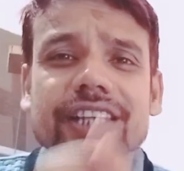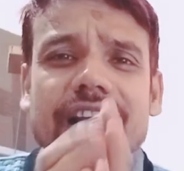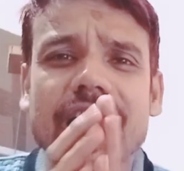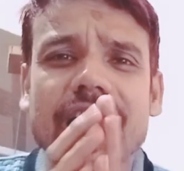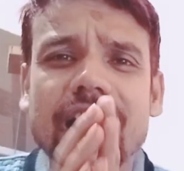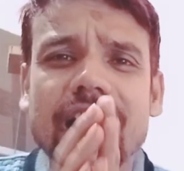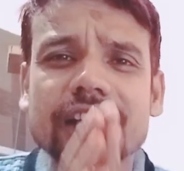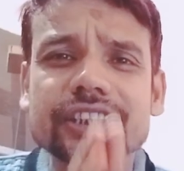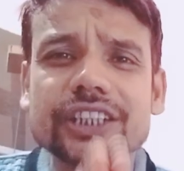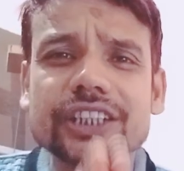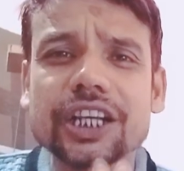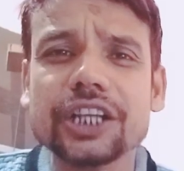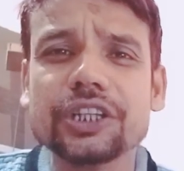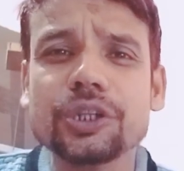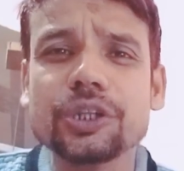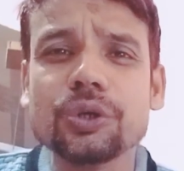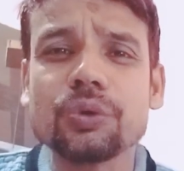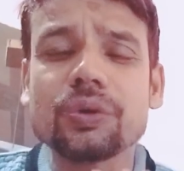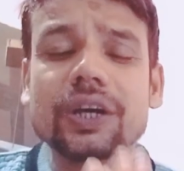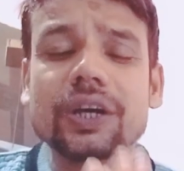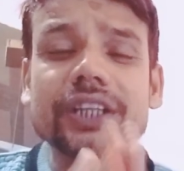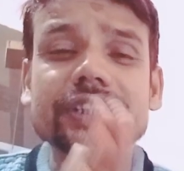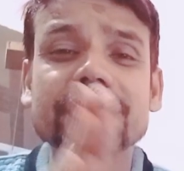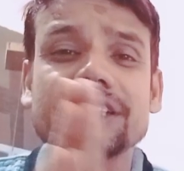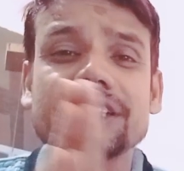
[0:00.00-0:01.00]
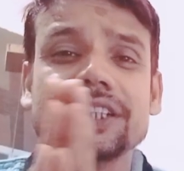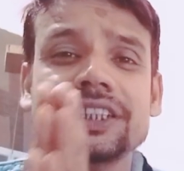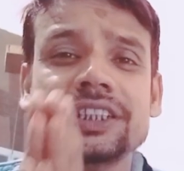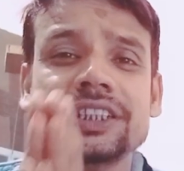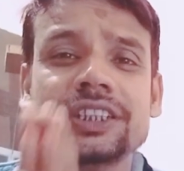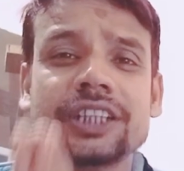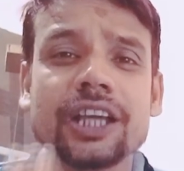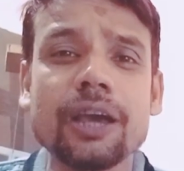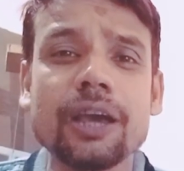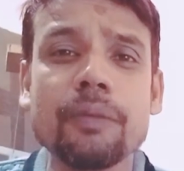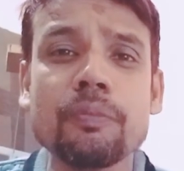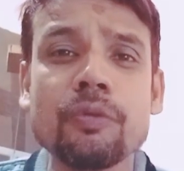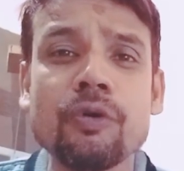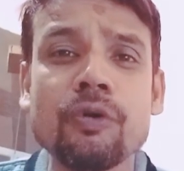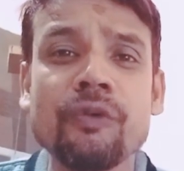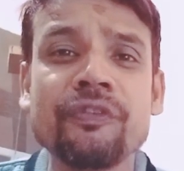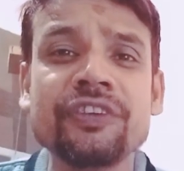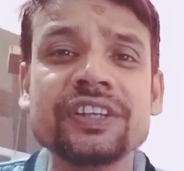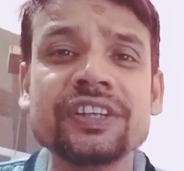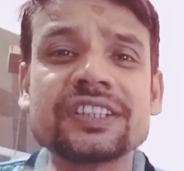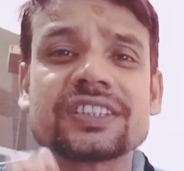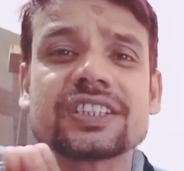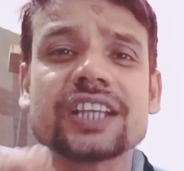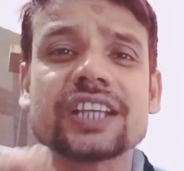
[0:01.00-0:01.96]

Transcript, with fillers: कि अजय देवगन की ये मूवी